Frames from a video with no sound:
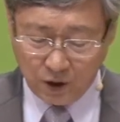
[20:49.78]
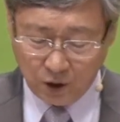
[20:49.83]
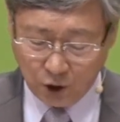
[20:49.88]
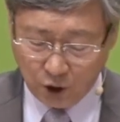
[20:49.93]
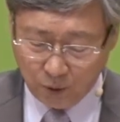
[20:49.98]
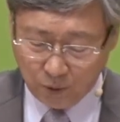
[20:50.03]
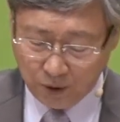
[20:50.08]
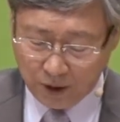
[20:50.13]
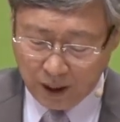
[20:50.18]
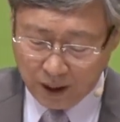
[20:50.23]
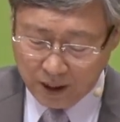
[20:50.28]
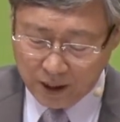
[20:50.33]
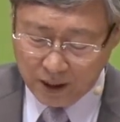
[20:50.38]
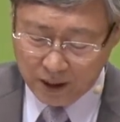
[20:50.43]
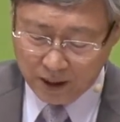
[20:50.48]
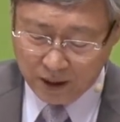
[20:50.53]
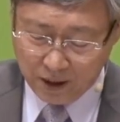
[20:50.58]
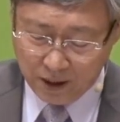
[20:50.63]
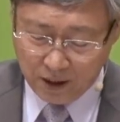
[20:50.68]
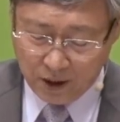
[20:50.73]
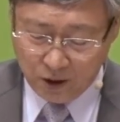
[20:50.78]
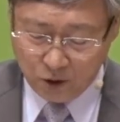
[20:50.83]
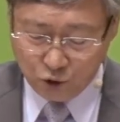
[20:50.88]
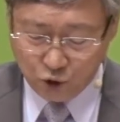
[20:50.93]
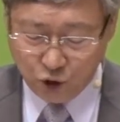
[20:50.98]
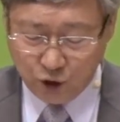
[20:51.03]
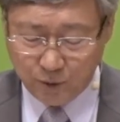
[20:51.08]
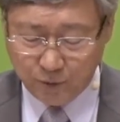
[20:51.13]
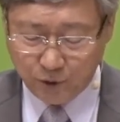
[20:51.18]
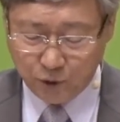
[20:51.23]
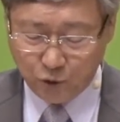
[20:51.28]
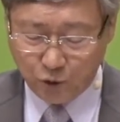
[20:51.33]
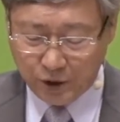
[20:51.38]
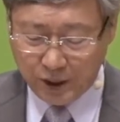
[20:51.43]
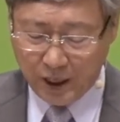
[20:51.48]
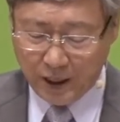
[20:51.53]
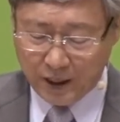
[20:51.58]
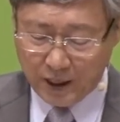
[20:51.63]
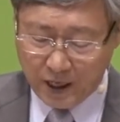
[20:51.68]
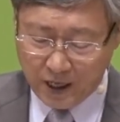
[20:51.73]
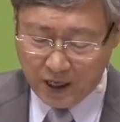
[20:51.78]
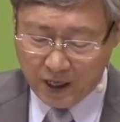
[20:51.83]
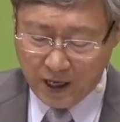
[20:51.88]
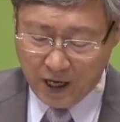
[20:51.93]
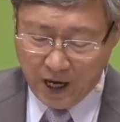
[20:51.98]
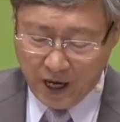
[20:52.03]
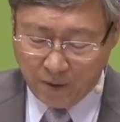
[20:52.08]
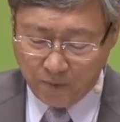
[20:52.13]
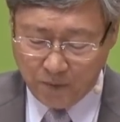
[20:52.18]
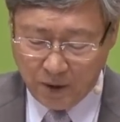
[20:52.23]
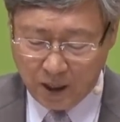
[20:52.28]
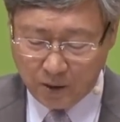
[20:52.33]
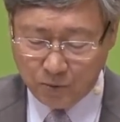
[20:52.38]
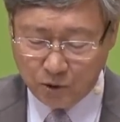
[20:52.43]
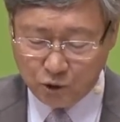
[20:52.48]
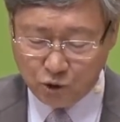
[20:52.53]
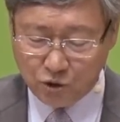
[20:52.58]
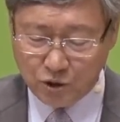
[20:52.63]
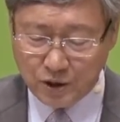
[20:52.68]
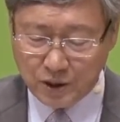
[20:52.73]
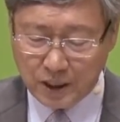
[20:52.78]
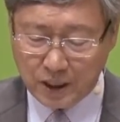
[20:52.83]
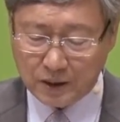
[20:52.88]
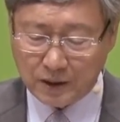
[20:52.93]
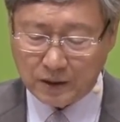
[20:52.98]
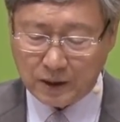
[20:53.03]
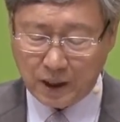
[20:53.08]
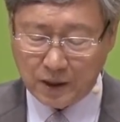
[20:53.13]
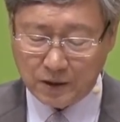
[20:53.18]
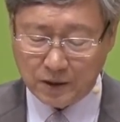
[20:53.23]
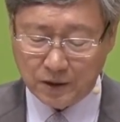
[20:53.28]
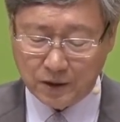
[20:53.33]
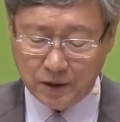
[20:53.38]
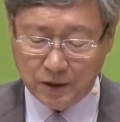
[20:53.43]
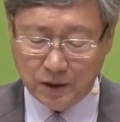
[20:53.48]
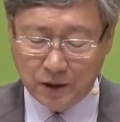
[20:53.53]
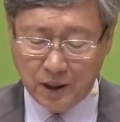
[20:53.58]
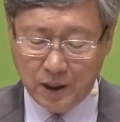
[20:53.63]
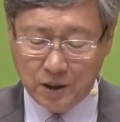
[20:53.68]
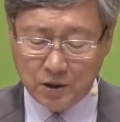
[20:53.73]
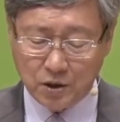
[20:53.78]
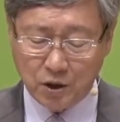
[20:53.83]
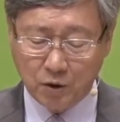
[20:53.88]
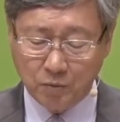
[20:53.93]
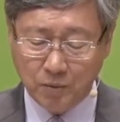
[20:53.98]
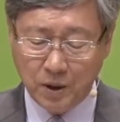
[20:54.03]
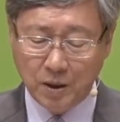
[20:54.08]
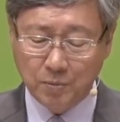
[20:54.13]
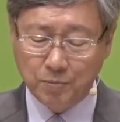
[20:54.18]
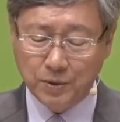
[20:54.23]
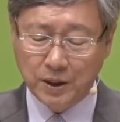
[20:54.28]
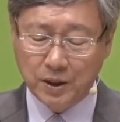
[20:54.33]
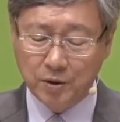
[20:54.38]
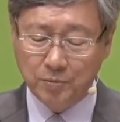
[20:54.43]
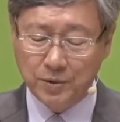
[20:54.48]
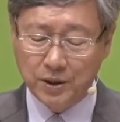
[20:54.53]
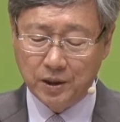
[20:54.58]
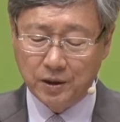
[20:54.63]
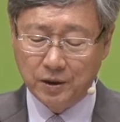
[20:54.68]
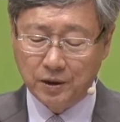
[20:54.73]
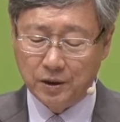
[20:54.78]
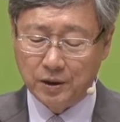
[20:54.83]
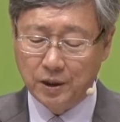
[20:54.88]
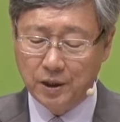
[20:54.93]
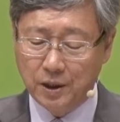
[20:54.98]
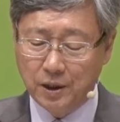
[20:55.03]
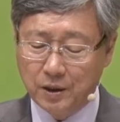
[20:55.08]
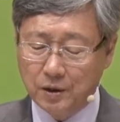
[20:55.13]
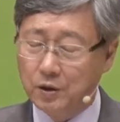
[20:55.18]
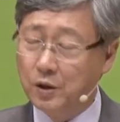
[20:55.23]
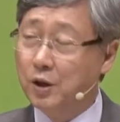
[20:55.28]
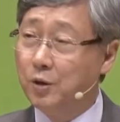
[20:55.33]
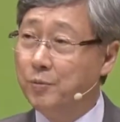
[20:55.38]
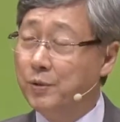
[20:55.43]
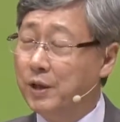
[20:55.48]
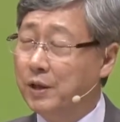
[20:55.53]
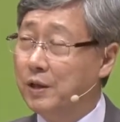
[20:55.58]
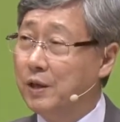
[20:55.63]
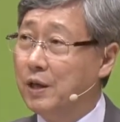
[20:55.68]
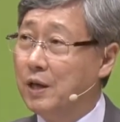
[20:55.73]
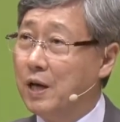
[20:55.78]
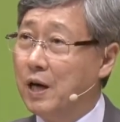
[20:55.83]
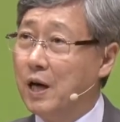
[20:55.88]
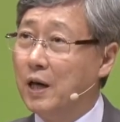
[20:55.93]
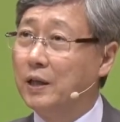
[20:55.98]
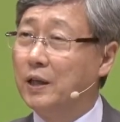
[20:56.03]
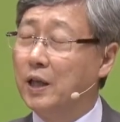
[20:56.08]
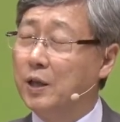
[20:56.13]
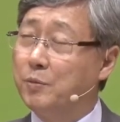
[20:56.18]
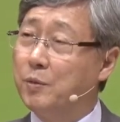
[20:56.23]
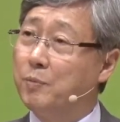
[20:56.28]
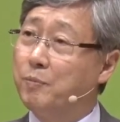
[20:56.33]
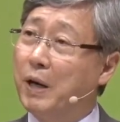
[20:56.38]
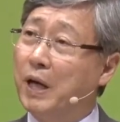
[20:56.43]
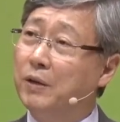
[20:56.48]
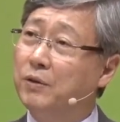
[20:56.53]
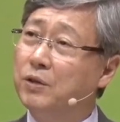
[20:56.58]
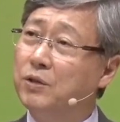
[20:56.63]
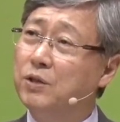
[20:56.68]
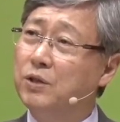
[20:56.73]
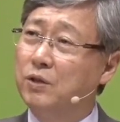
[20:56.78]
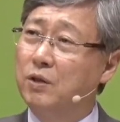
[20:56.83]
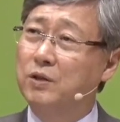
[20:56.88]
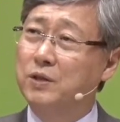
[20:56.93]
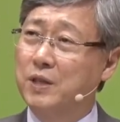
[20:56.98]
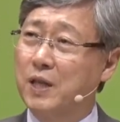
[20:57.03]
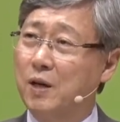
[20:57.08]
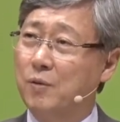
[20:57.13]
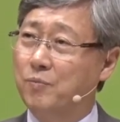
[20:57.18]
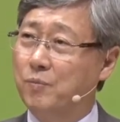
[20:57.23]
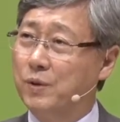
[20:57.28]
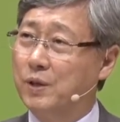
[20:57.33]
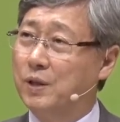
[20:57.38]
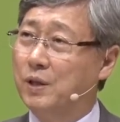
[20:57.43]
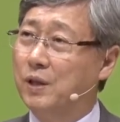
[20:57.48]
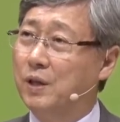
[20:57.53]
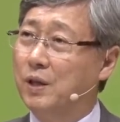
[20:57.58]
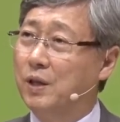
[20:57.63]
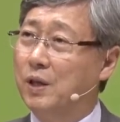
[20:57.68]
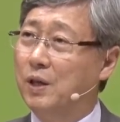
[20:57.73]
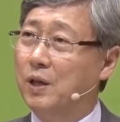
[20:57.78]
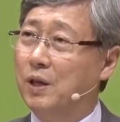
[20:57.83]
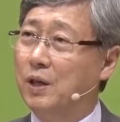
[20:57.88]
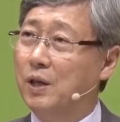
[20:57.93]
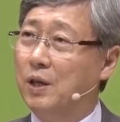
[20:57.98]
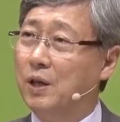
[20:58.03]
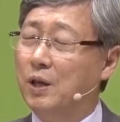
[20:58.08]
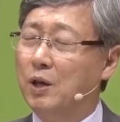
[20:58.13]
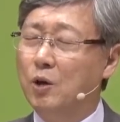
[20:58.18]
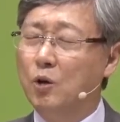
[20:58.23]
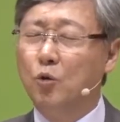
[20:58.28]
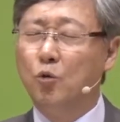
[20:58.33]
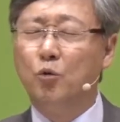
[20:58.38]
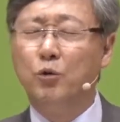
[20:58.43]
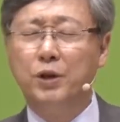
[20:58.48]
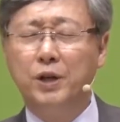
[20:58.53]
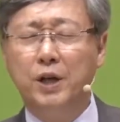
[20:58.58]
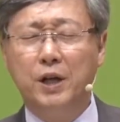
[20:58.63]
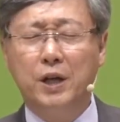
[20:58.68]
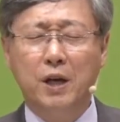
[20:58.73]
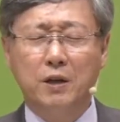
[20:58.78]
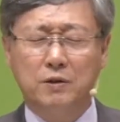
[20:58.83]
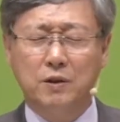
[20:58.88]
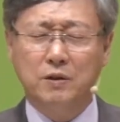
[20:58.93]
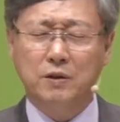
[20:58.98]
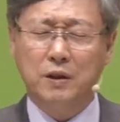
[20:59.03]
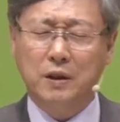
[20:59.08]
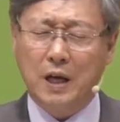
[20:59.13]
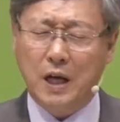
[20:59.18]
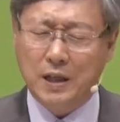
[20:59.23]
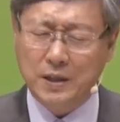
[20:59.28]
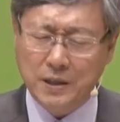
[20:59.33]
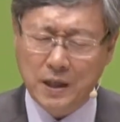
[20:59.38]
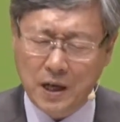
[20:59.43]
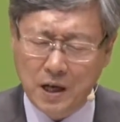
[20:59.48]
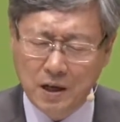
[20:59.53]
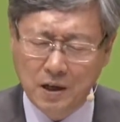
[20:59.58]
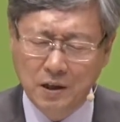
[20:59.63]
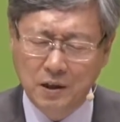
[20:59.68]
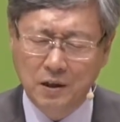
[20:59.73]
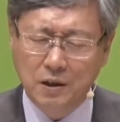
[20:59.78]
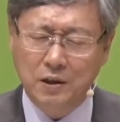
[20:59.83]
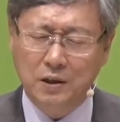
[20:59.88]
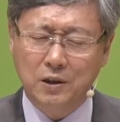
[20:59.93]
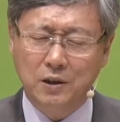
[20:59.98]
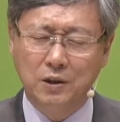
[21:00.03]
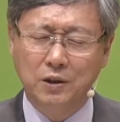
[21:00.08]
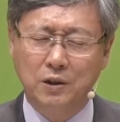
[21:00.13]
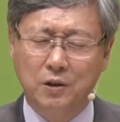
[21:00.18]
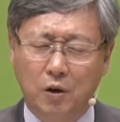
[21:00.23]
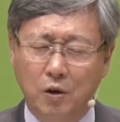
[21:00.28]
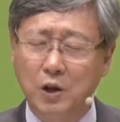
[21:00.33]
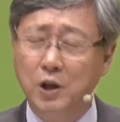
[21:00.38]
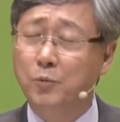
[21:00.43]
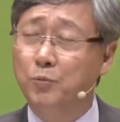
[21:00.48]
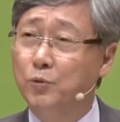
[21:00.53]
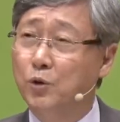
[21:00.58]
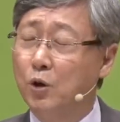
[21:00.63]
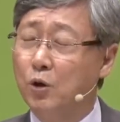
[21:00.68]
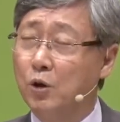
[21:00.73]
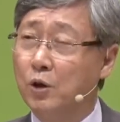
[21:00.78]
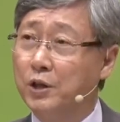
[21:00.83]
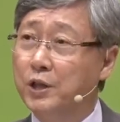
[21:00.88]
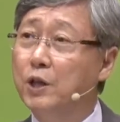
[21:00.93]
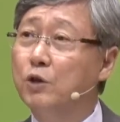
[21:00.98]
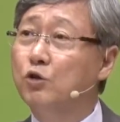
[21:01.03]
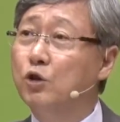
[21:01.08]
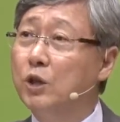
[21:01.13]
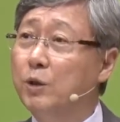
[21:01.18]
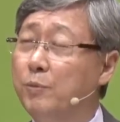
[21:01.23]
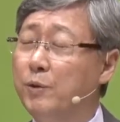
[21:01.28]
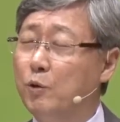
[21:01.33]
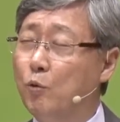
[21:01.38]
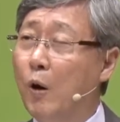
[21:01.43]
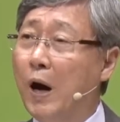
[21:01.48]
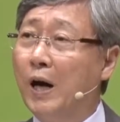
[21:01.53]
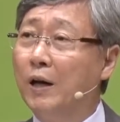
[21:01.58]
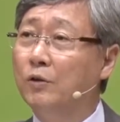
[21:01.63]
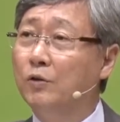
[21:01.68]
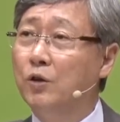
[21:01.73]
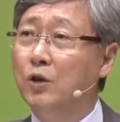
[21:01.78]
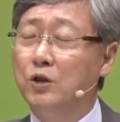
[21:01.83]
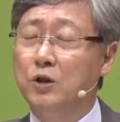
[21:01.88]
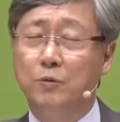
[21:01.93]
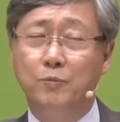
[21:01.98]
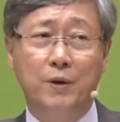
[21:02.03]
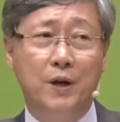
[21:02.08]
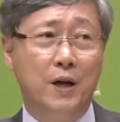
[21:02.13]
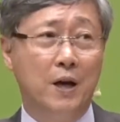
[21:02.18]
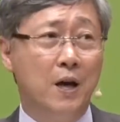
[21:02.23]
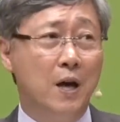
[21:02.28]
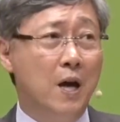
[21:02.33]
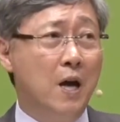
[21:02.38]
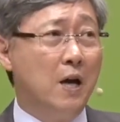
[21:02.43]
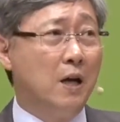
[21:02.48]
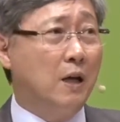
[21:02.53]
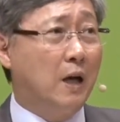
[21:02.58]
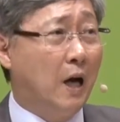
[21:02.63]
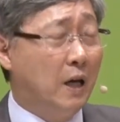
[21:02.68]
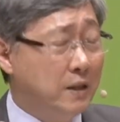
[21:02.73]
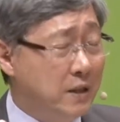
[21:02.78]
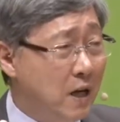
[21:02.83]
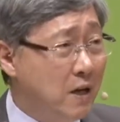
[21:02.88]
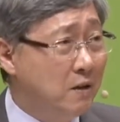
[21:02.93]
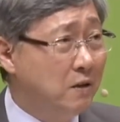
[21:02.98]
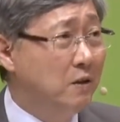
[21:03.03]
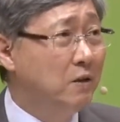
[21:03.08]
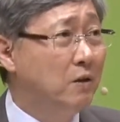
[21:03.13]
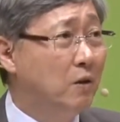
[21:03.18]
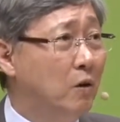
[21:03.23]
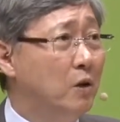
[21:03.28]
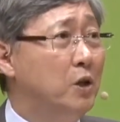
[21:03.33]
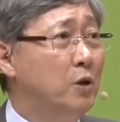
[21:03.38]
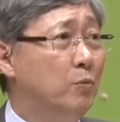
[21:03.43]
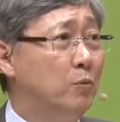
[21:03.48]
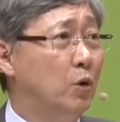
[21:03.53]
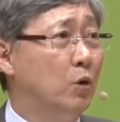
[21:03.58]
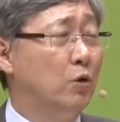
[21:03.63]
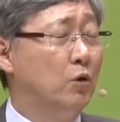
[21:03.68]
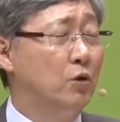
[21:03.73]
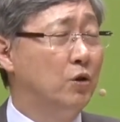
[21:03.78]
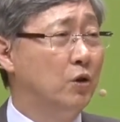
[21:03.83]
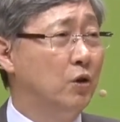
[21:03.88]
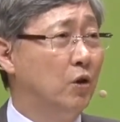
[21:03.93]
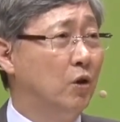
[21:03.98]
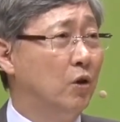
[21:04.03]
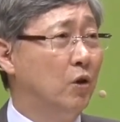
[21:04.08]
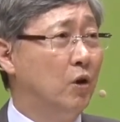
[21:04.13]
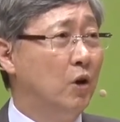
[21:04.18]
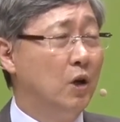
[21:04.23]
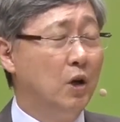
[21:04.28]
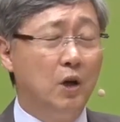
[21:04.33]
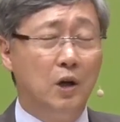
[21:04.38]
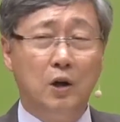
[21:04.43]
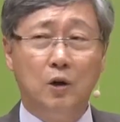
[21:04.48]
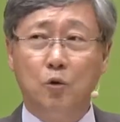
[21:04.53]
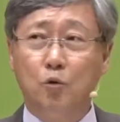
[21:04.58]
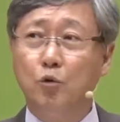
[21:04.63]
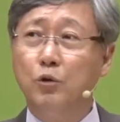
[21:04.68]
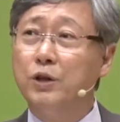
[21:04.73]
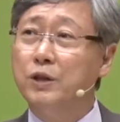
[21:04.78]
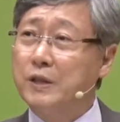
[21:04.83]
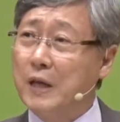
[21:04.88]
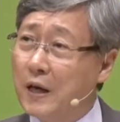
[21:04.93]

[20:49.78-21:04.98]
여러분 안에 주님은 우리 안에 한 마음을 주신다는 사실을 정말 믿으면 그러면 하나님이 반드시 역사합니다. 우리에게 있어서 가장 큰 걸림돌, 예수님이 왕 되심의 가장 큰 걸림돌은요, 우리